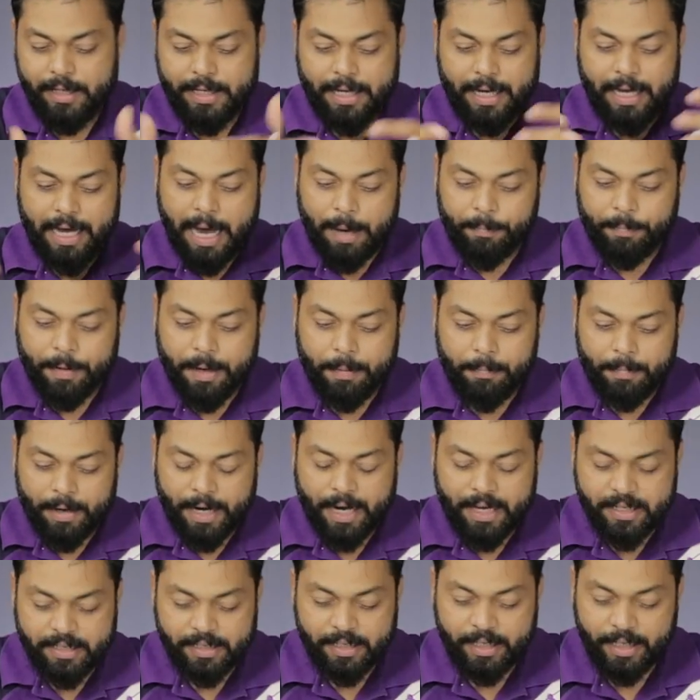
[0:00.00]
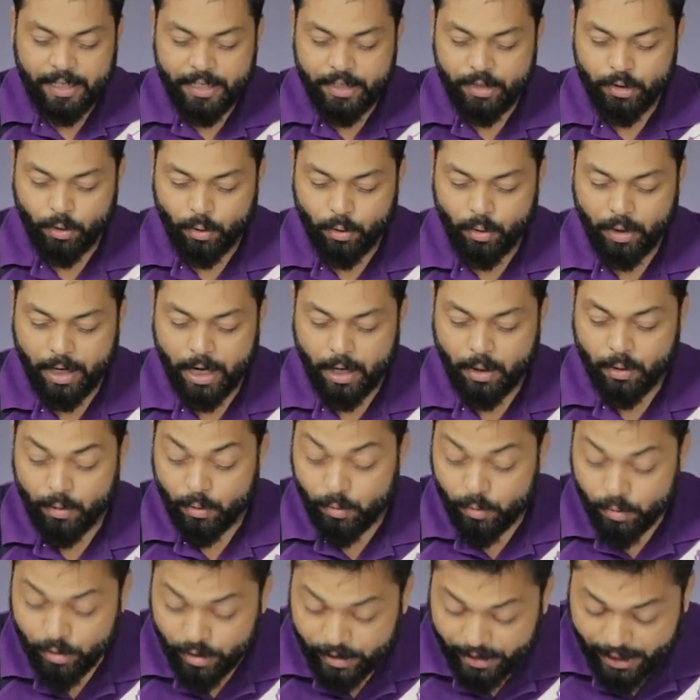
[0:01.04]
या आपका बड़ा स्क्रीन जो होगा
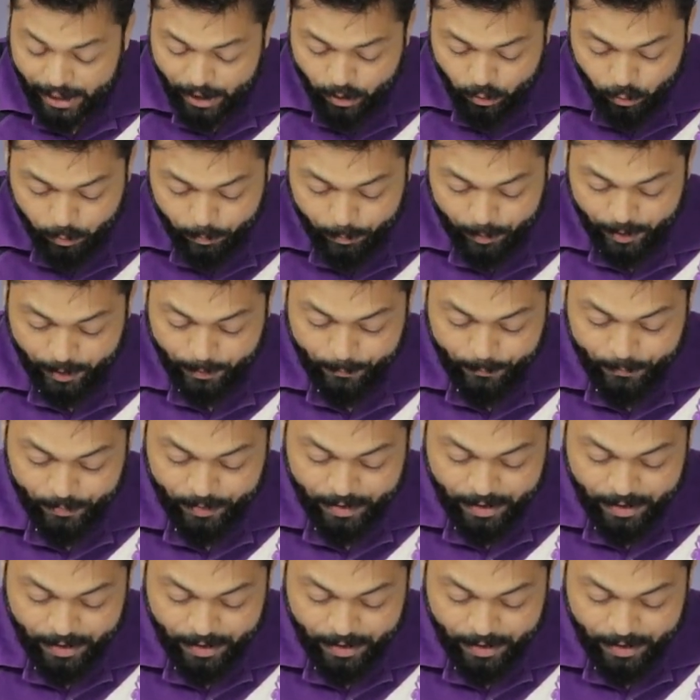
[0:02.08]
उसके ऊपर